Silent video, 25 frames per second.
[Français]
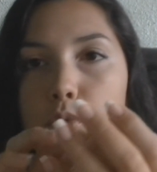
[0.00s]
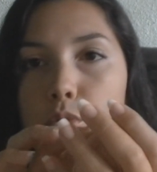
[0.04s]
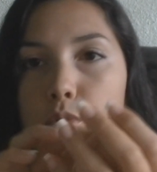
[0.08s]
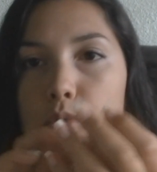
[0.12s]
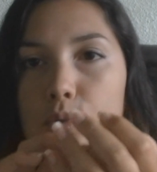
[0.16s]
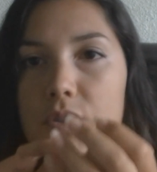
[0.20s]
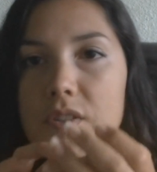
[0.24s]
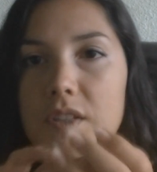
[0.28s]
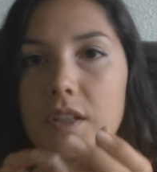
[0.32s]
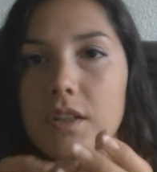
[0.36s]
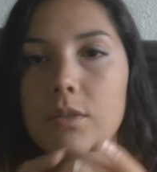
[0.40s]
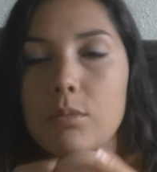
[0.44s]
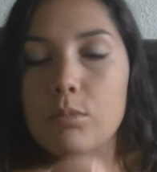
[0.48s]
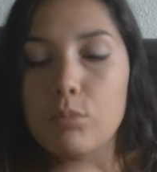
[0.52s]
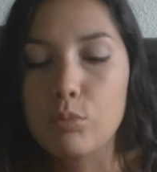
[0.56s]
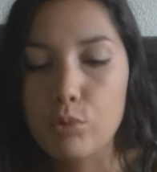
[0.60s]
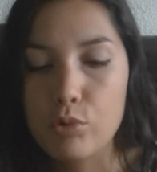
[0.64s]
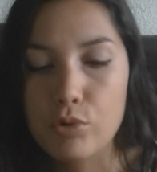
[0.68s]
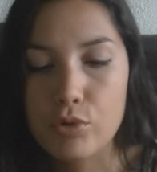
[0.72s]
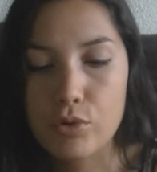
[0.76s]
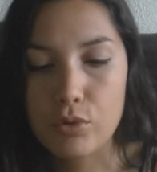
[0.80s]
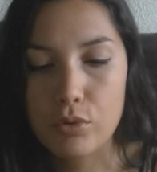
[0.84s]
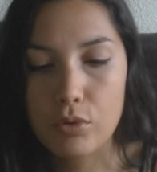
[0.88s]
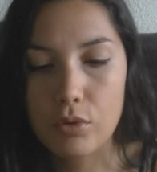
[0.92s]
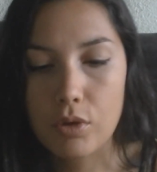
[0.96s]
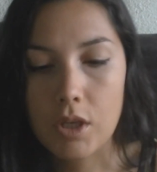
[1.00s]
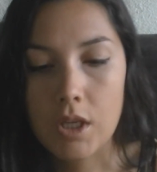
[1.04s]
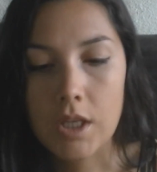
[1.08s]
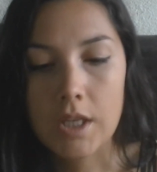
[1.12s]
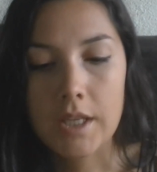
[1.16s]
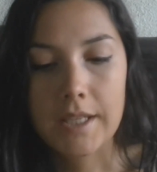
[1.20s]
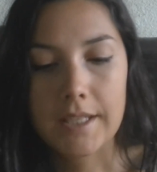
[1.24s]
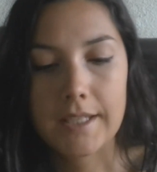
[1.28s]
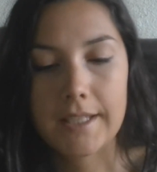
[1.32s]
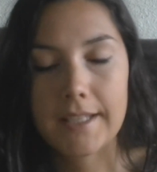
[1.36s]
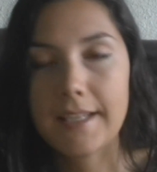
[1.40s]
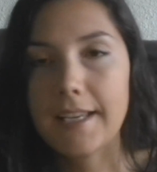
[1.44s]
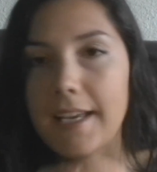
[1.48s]
doux, c'est mousseux.
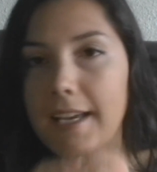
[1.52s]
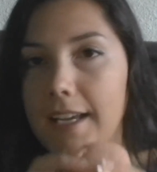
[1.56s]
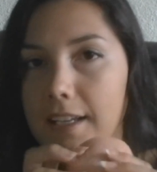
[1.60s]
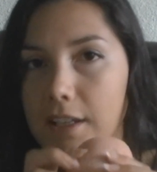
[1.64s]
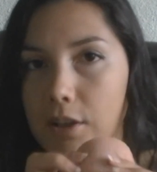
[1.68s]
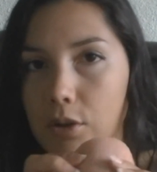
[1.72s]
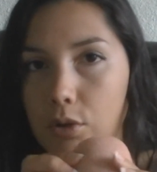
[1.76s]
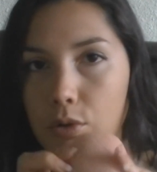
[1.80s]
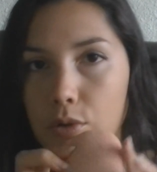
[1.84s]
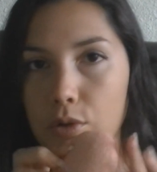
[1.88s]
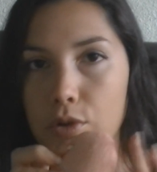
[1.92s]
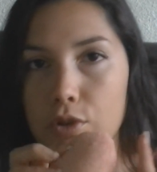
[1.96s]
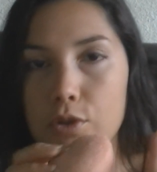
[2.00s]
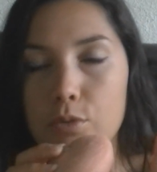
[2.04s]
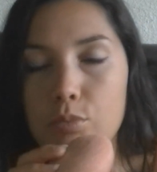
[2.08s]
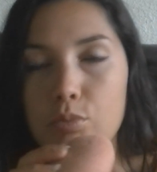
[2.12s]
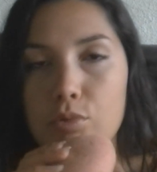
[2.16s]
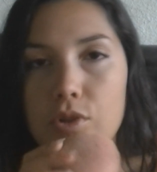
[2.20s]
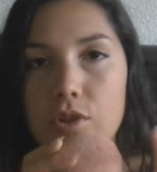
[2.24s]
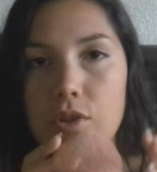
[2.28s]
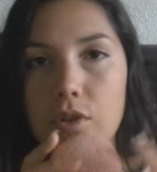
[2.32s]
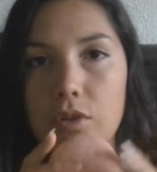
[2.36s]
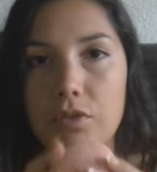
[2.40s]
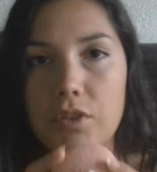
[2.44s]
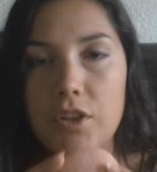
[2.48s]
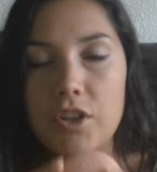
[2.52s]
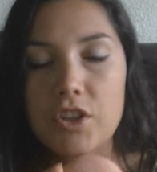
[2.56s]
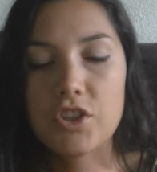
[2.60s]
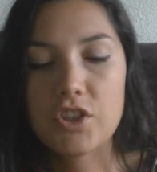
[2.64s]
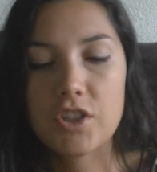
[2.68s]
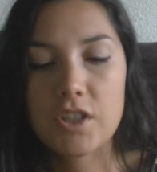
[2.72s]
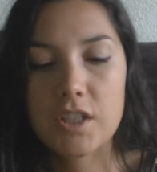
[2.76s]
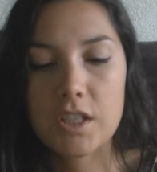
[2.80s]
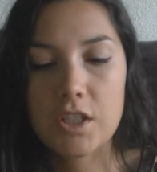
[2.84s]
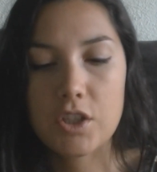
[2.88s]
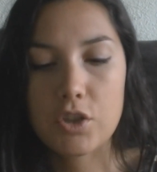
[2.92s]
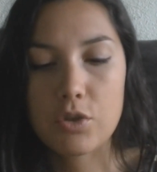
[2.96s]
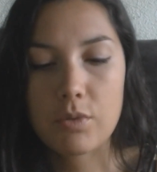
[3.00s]
Et elle est rose, puisqu'en fait
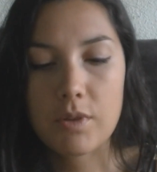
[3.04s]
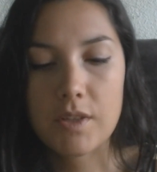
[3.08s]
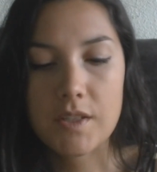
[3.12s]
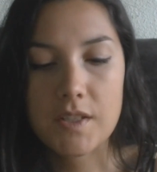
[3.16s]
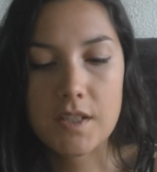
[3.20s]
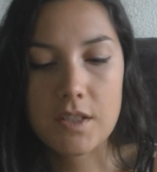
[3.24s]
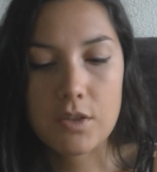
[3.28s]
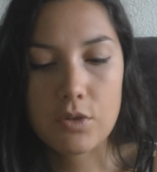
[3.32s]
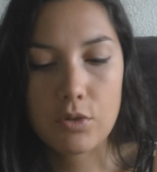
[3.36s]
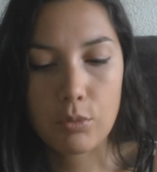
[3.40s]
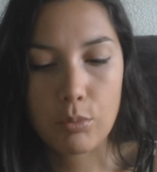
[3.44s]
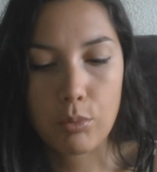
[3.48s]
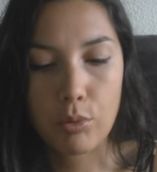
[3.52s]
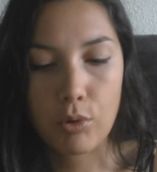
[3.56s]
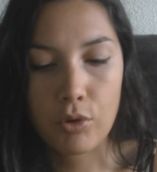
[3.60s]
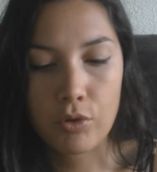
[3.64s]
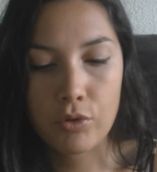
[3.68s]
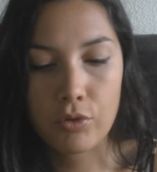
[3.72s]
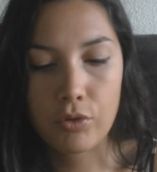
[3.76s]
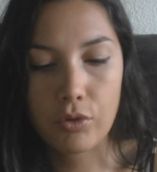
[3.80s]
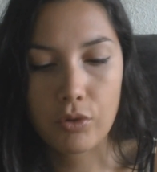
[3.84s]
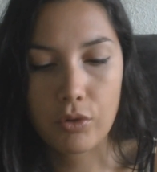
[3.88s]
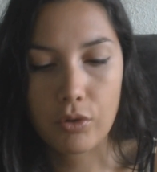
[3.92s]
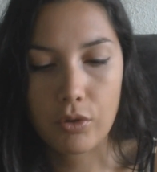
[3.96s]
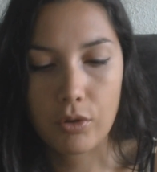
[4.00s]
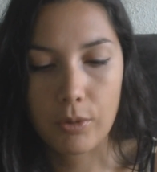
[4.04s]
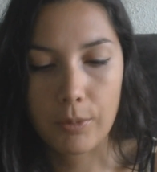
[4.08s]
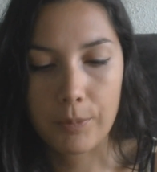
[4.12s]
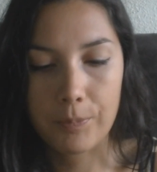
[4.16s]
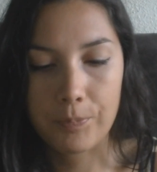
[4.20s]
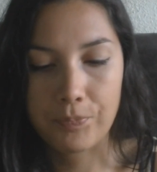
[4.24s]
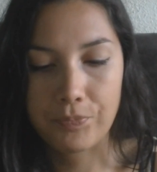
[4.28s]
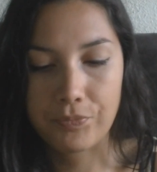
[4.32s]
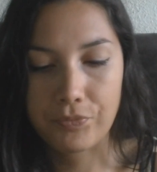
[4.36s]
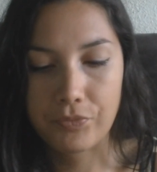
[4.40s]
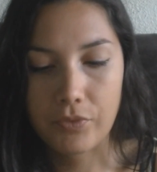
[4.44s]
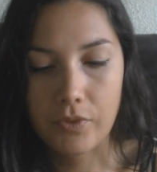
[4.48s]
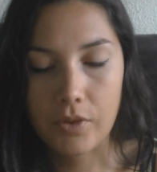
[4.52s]
j'ai choisi de prendre euh,
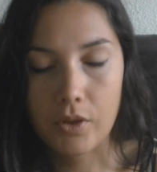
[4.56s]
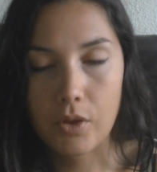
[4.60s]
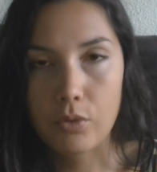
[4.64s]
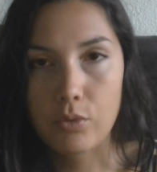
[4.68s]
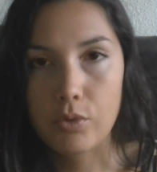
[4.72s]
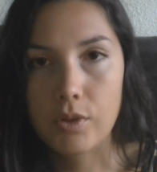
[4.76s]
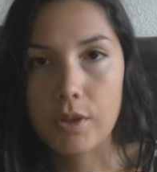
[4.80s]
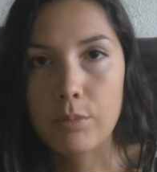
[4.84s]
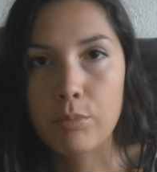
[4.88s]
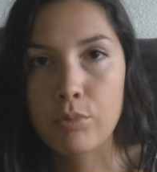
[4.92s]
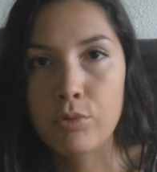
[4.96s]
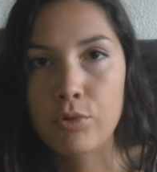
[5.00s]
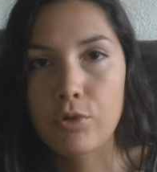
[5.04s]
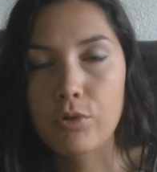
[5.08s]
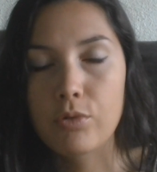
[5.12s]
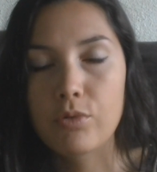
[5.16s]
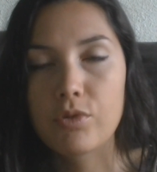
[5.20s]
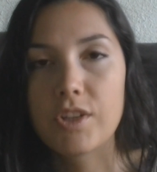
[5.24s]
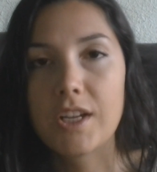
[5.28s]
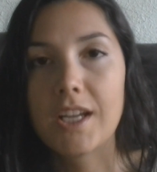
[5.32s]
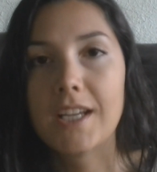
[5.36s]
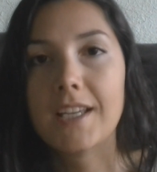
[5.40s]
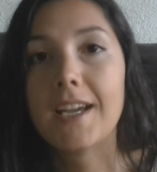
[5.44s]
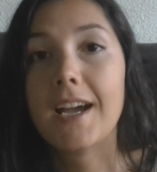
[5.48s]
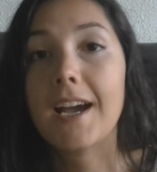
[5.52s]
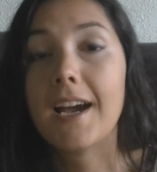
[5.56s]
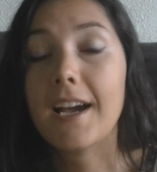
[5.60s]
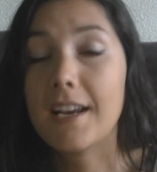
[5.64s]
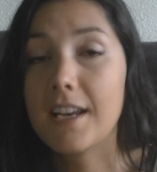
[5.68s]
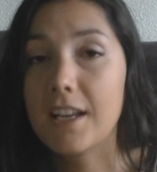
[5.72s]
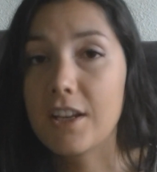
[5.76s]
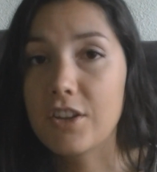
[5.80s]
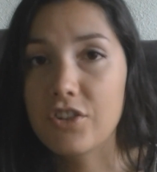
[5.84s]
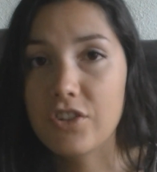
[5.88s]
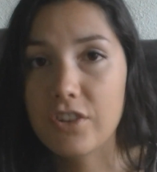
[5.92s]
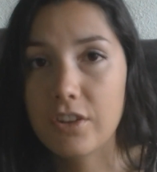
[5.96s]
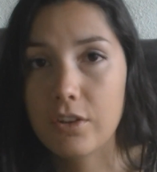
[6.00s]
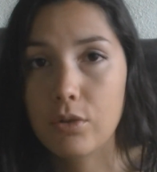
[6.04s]
une éponge conjac à
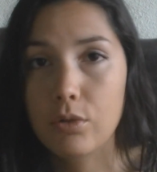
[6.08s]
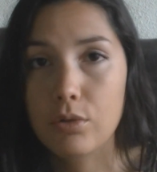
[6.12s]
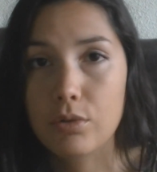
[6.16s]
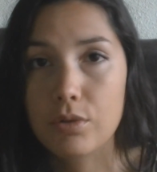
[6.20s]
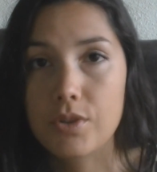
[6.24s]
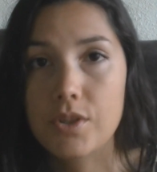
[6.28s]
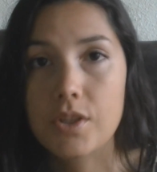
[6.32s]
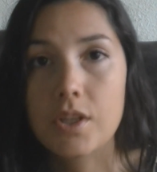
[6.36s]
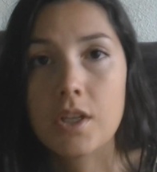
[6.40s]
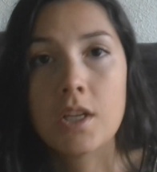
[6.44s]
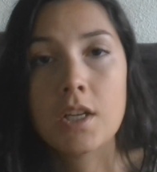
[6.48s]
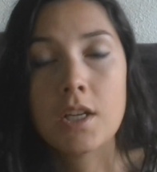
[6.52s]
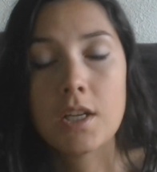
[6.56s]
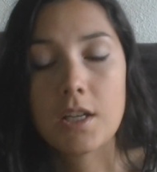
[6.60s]
l'argile rose.